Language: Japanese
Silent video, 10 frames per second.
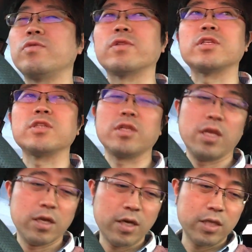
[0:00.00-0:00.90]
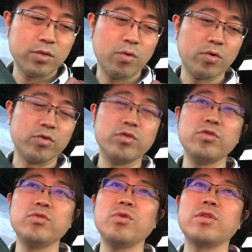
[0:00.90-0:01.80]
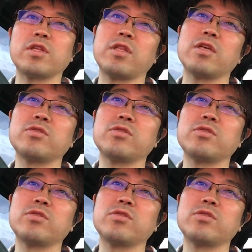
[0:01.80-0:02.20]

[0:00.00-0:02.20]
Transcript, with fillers: に私がね数多く言うようになって、